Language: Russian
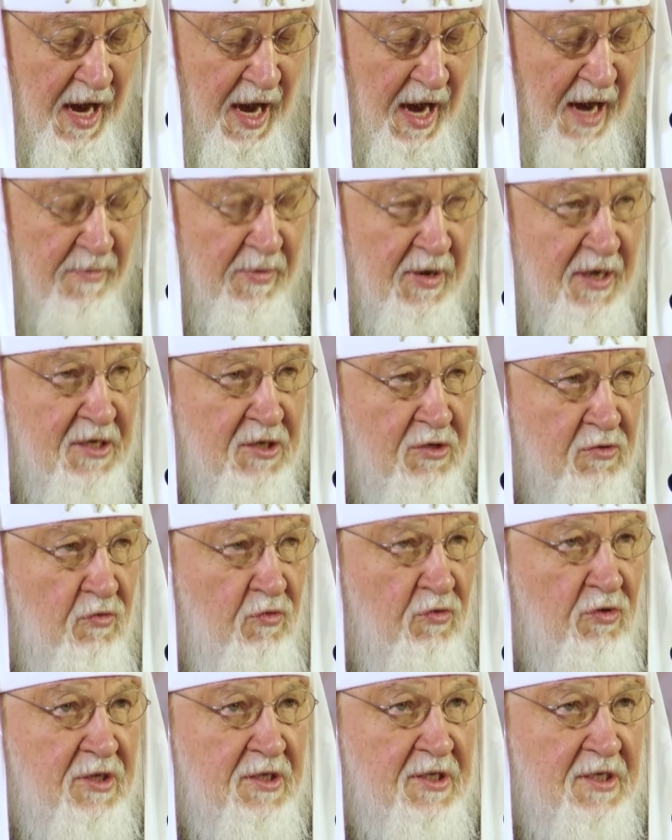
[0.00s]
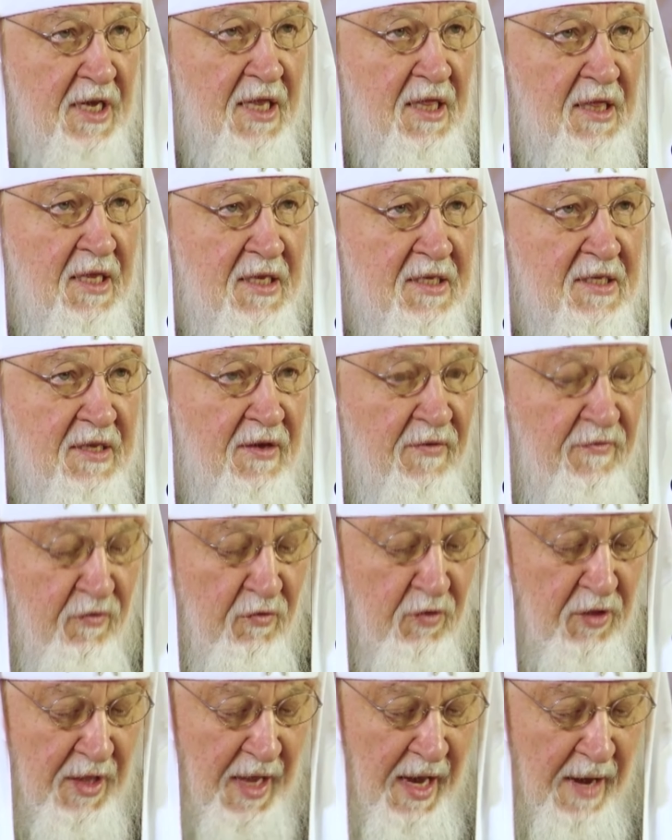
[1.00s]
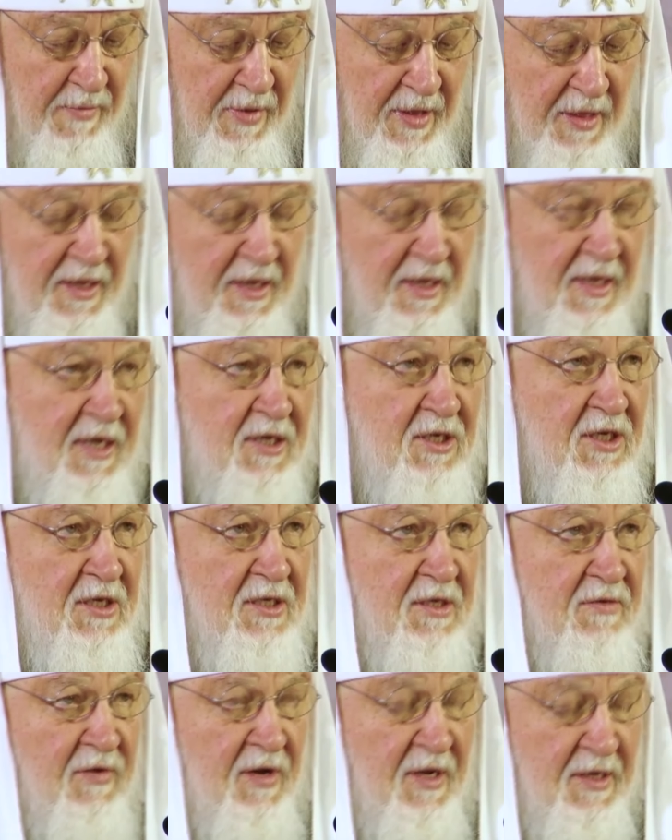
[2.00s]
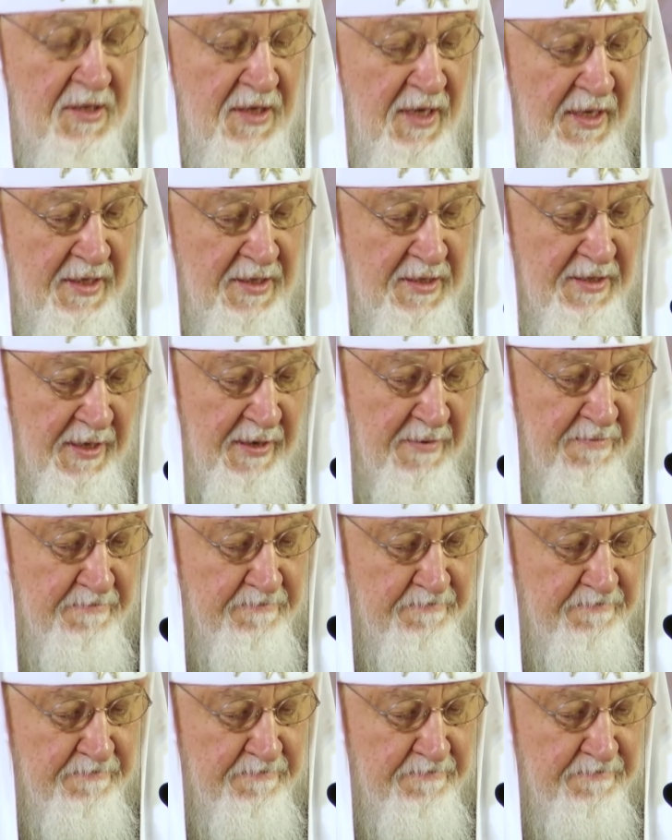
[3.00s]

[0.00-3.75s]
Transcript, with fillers: образуют ценностный фундамент нашей цивилизации.